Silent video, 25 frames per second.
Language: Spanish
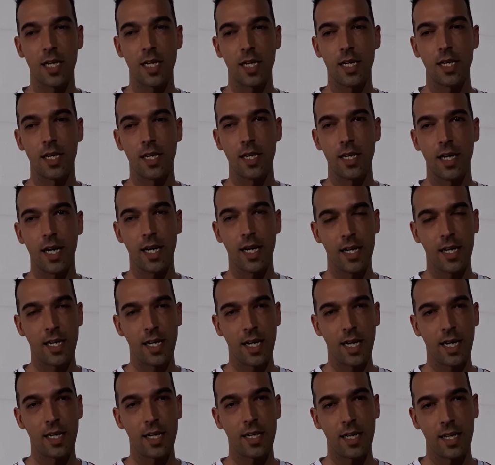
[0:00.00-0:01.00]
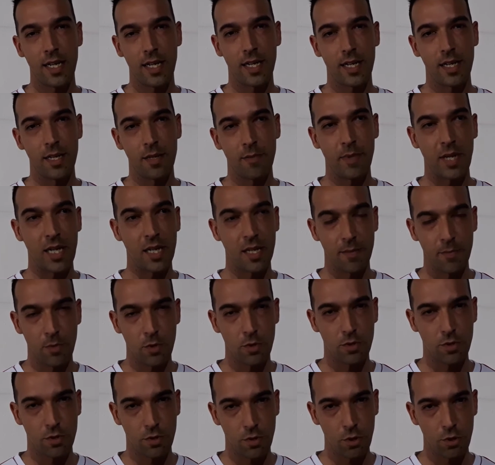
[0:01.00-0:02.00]
Arenal que
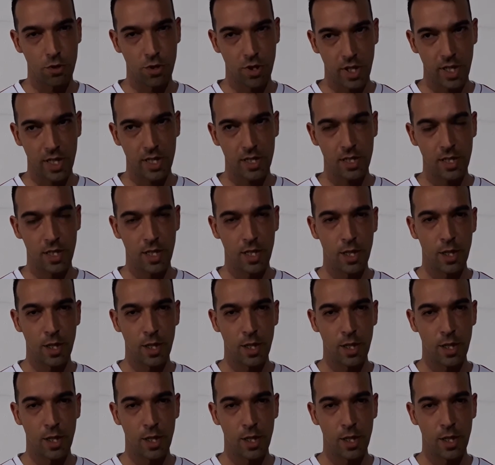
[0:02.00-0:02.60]
perdimos 2-3